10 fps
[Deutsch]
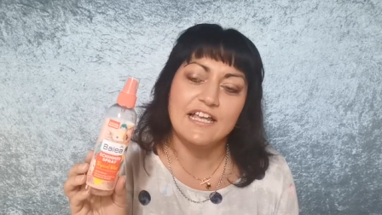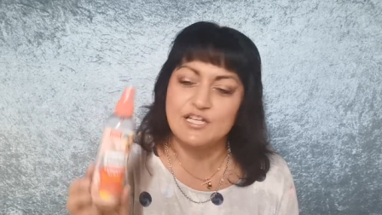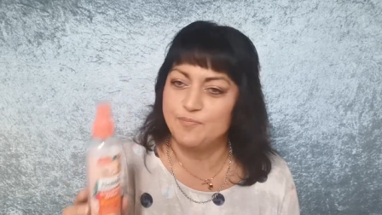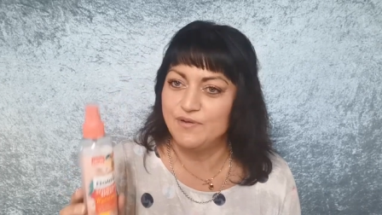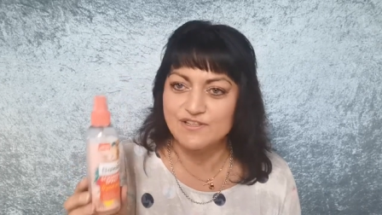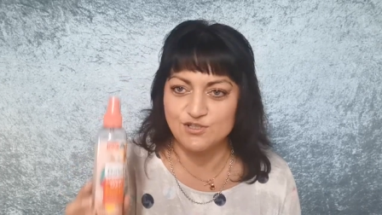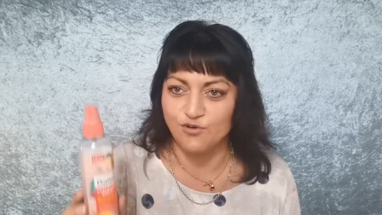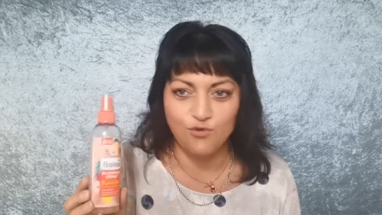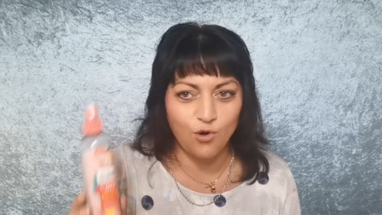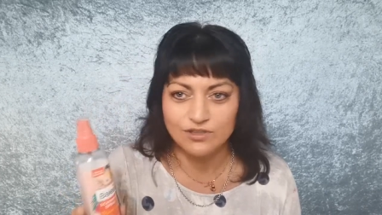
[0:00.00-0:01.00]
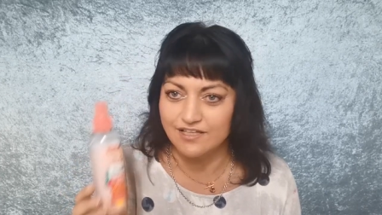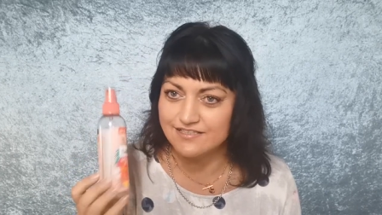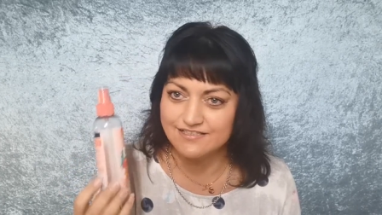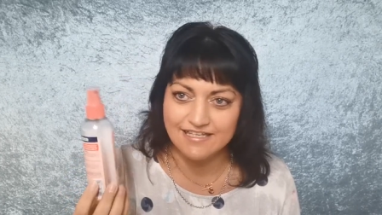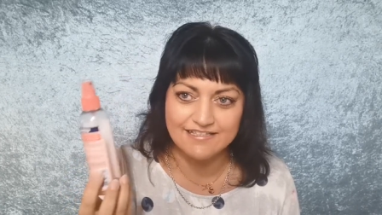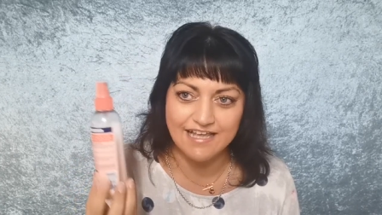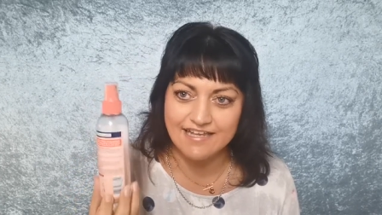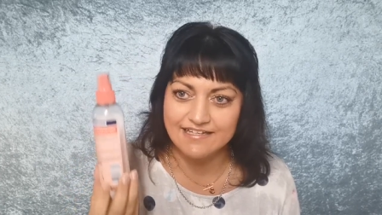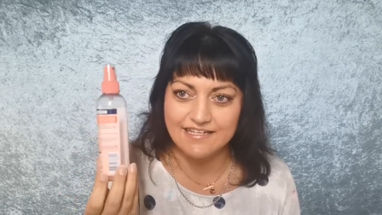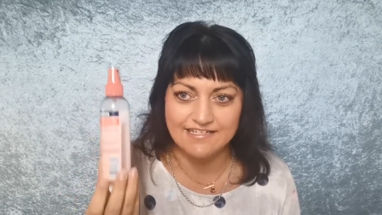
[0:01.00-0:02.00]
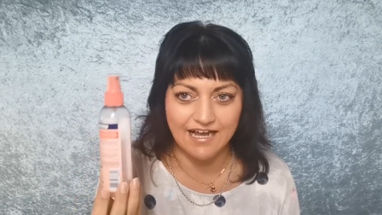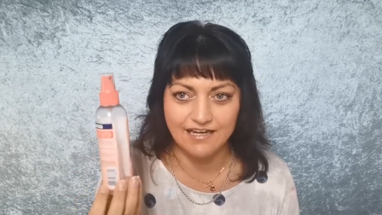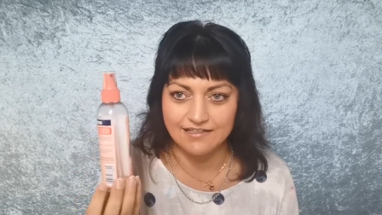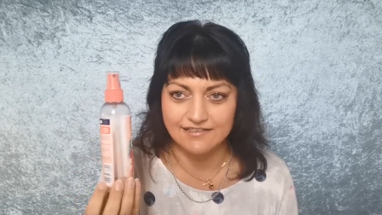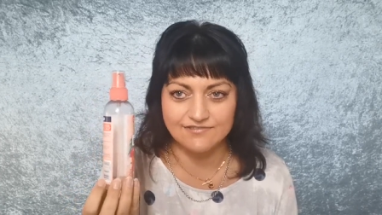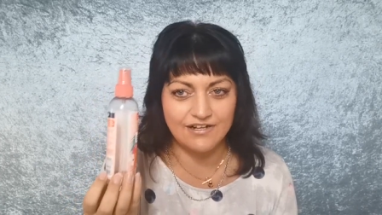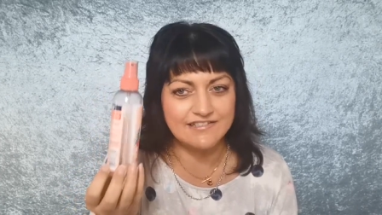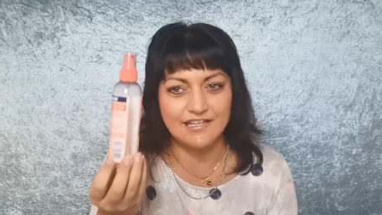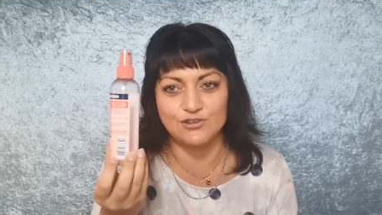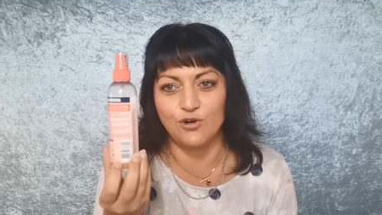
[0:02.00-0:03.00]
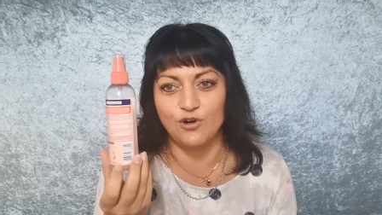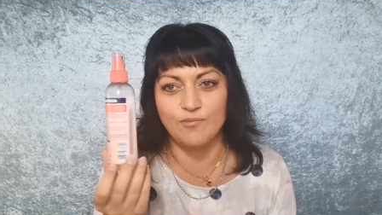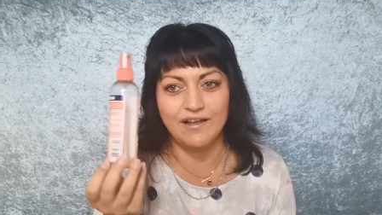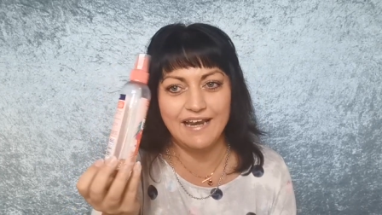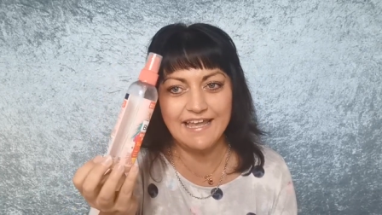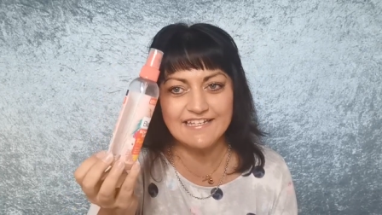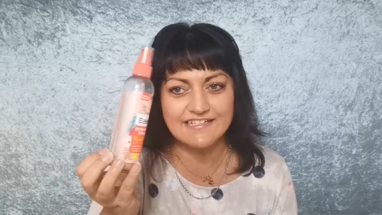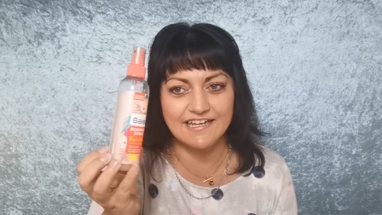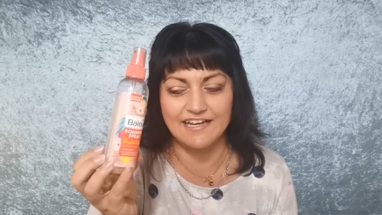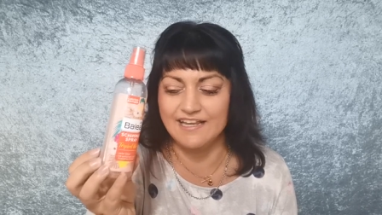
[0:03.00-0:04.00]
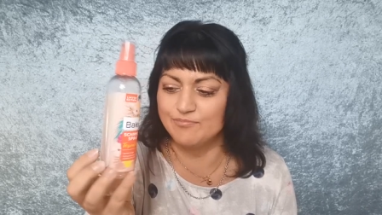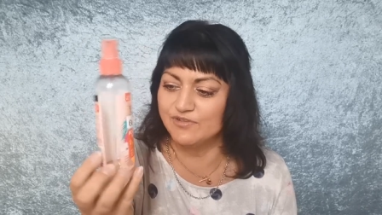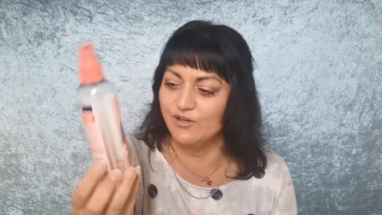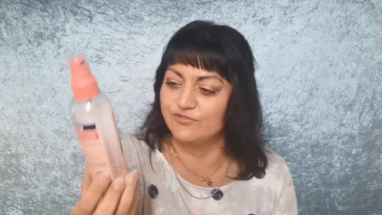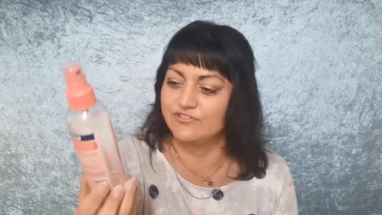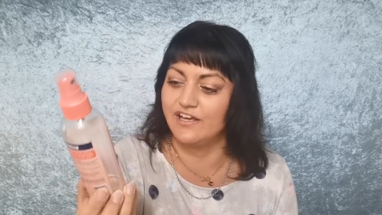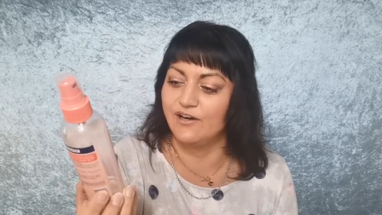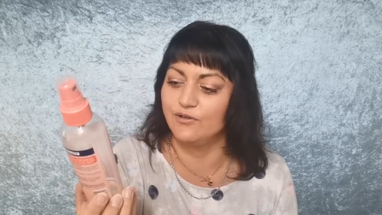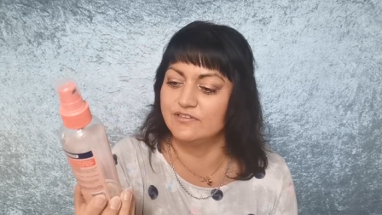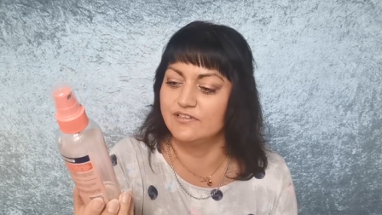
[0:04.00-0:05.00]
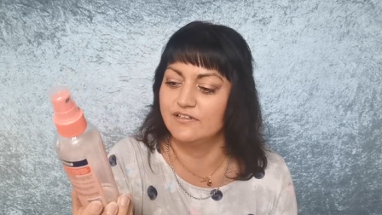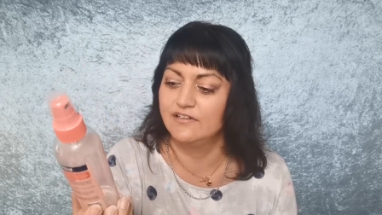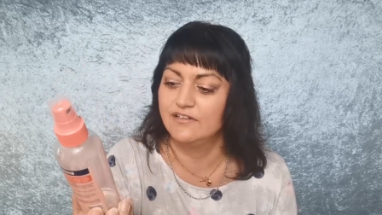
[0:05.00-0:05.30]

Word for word: Ich bin so froh, dass es jetzt endlich alle ist, weil es ja doch immer leicht klebt auf der Haut.